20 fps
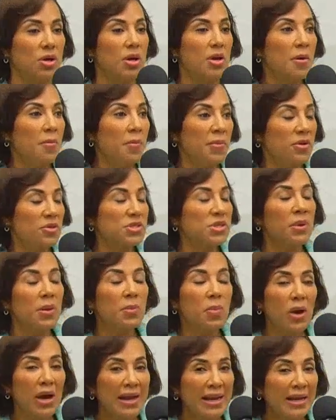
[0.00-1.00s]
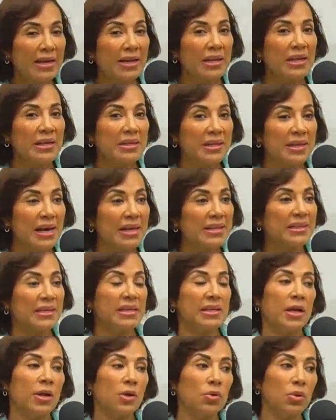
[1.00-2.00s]
pero si vamos a la realidad,
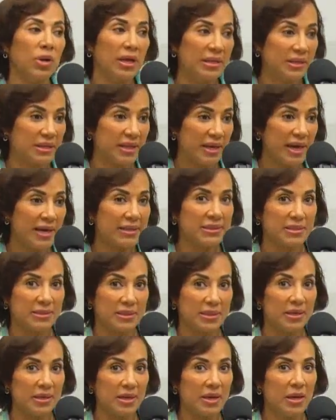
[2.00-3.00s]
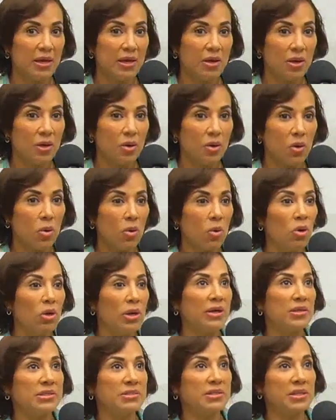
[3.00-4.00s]
en la ruralidad, o en
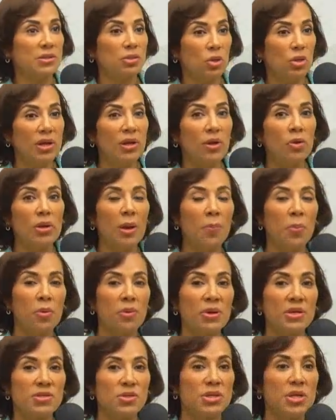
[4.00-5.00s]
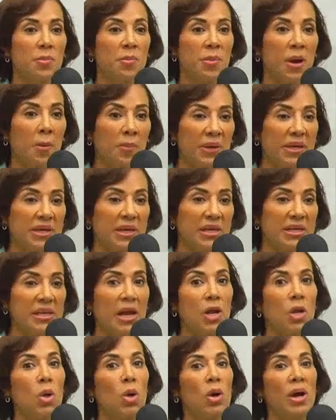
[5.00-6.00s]
los sectores o en las poblaciones más
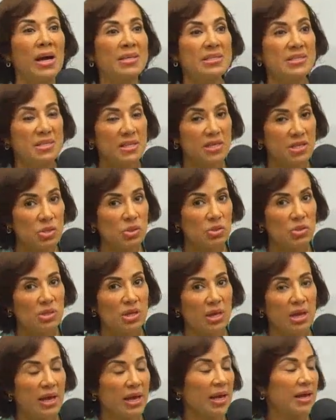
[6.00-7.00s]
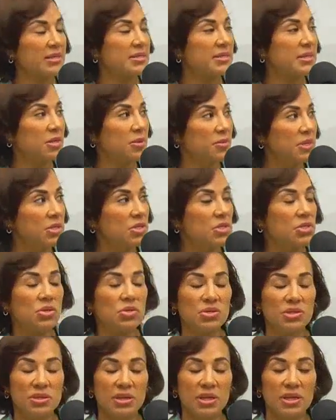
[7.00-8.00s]
pequeñas, los accesos a
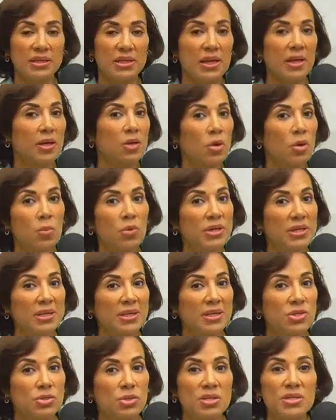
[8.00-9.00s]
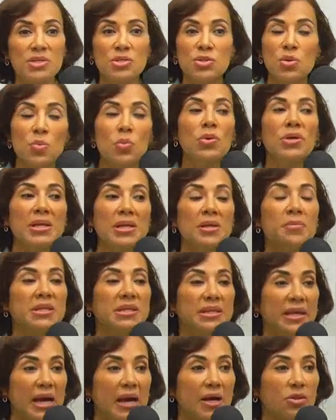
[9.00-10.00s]
servicios de telecomunicaciones son muy
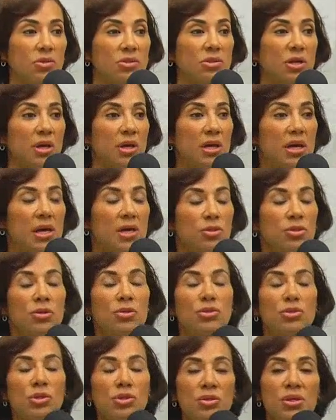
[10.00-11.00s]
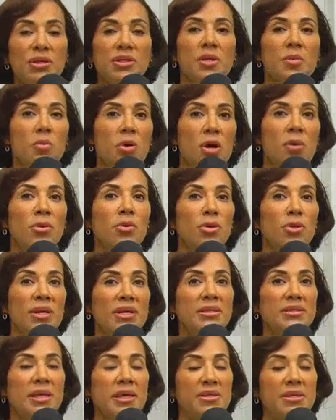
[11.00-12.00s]
limitados. Entonces nosotros entramos a ver una
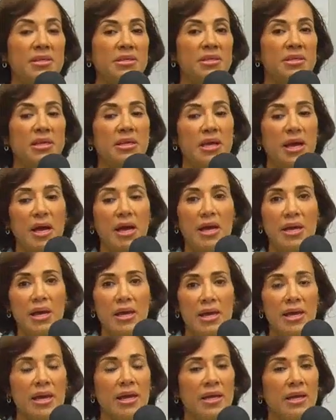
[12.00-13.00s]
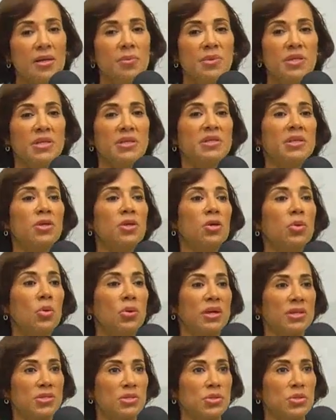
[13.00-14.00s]
estadística en el Ministerio de
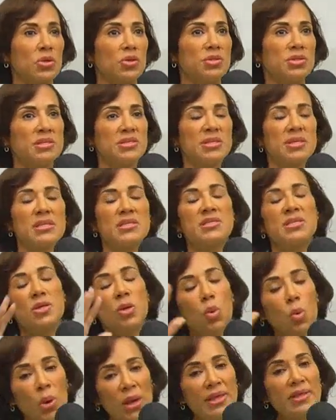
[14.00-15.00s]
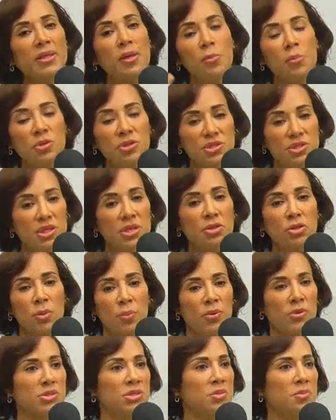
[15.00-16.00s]
Educación, dice que el 50%
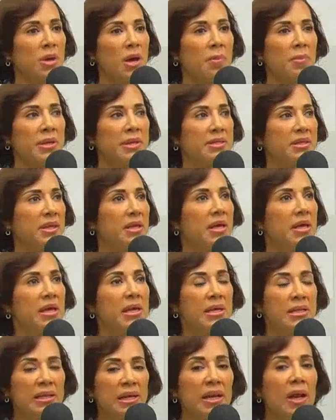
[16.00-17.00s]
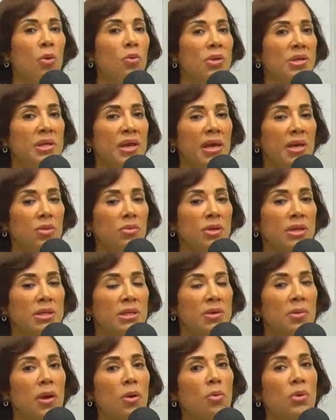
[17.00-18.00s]
aproximadamente de las unidades
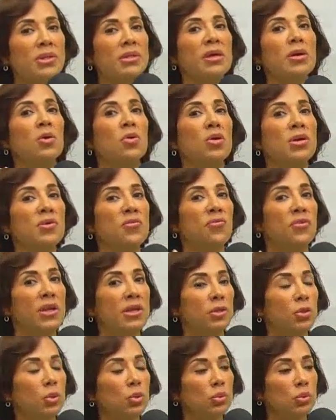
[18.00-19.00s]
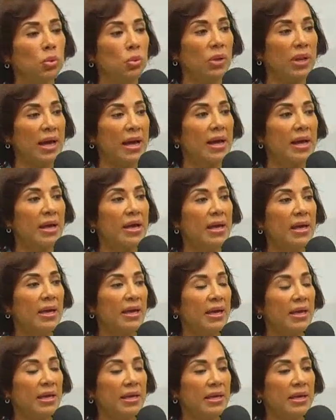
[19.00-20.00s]
educativas cuentan con infraestructura
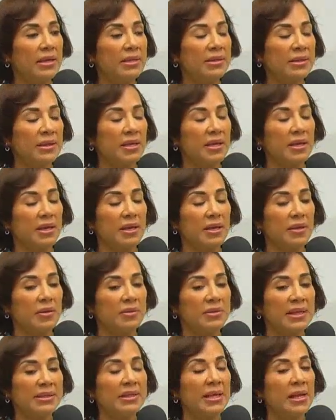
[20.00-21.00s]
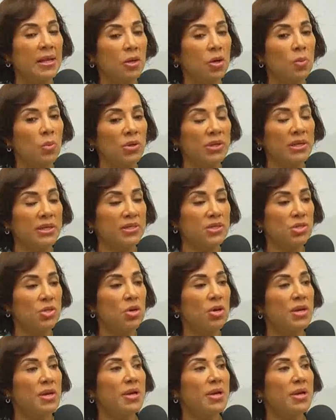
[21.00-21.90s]
eh, eh, de telecomunicaciones.